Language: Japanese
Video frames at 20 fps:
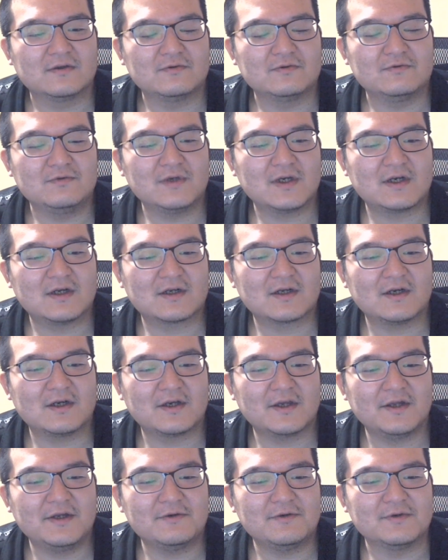上からか
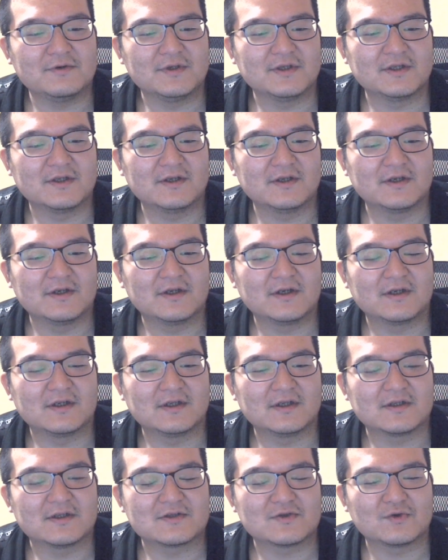けにくいんでね、あ
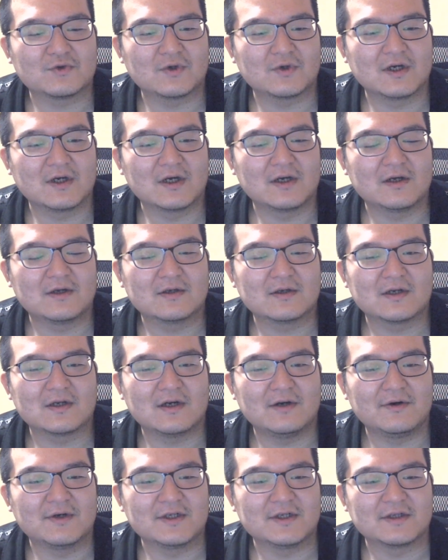んな外が
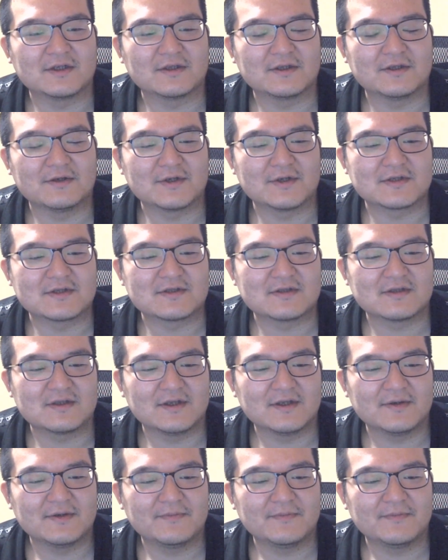皮になってるやつって。